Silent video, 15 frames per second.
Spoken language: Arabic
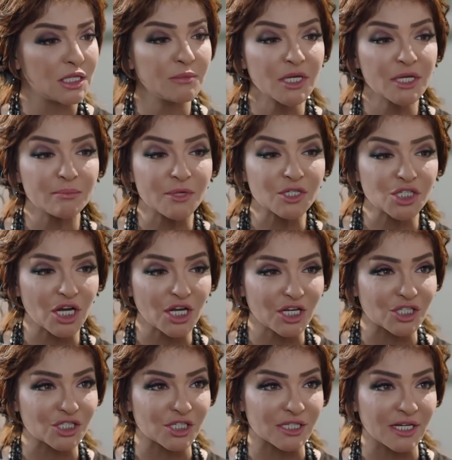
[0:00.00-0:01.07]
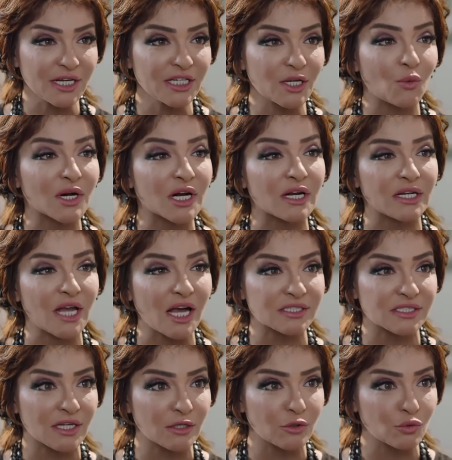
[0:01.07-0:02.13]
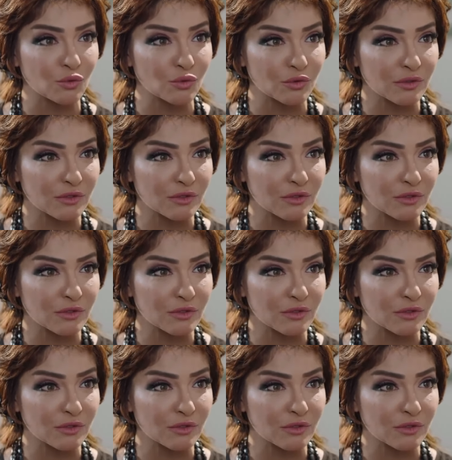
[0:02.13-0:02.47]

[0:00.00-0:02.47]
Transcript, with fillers: يمكن ما شكش ان احنا ورا اللي حصل له